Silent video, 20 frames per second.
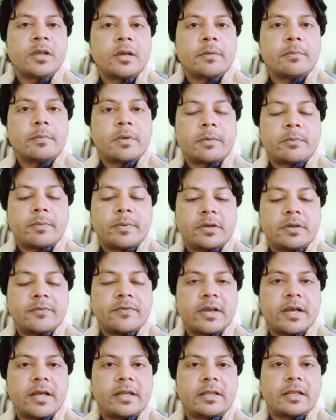
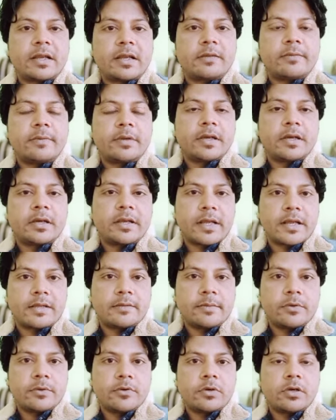फ्लाइट सारा आदमी का रियाद
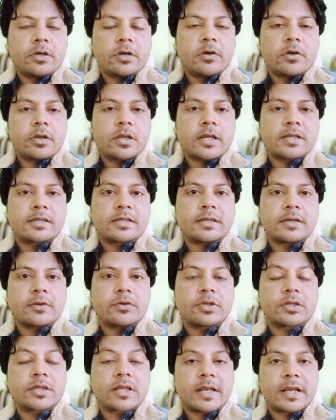में होगा और रियाद से हो
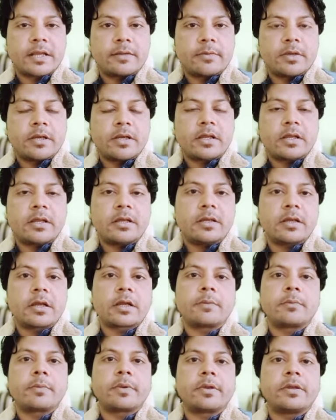सकता है रियाद में रखें या
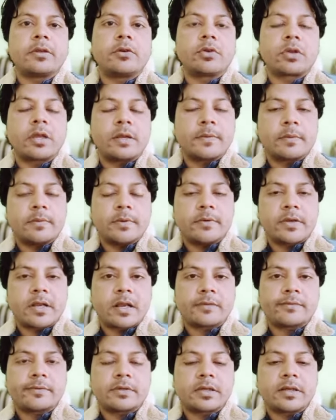कंपनी और कहीं पर भी
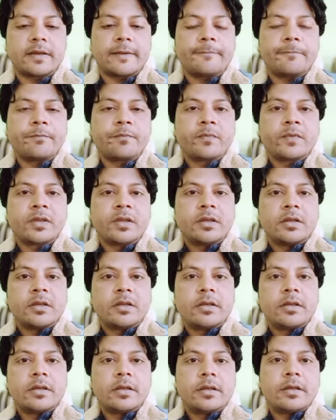ट्रांसफ़र करें
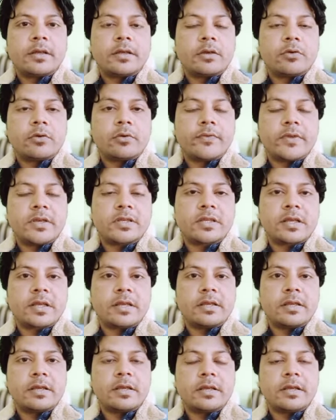ठीक है ये कोई फिक्स नहीं
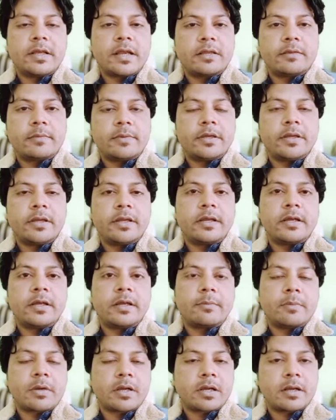है कि रियाद में ही रहेगा या
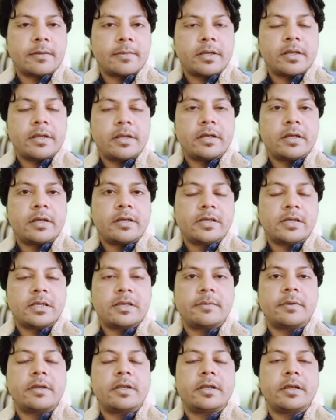मक्का में रहेगा या जिद्दा
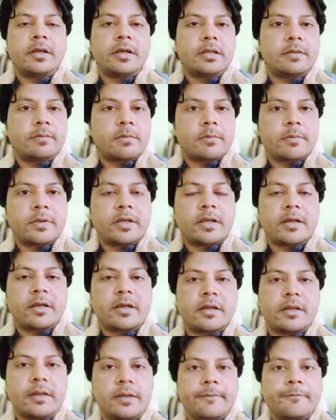में ही रहेगा दमा में ही रहेगा
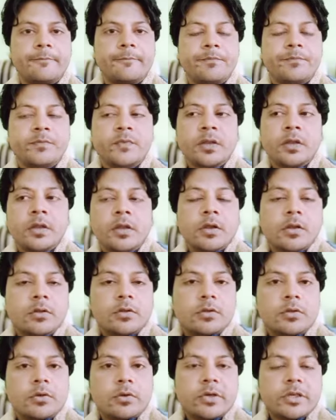ठीक है
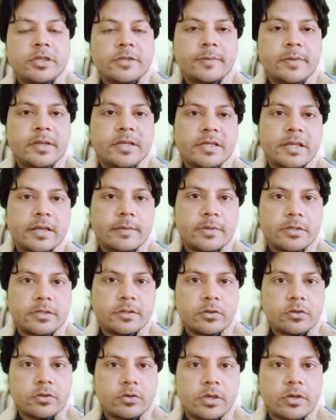तो इसमें सर्विस
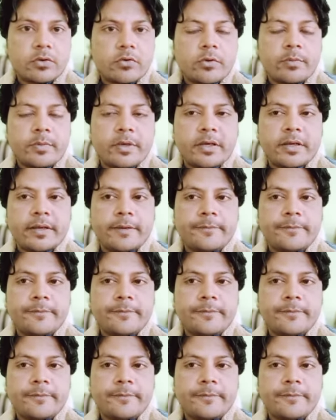के का रिक्वायरमेंट है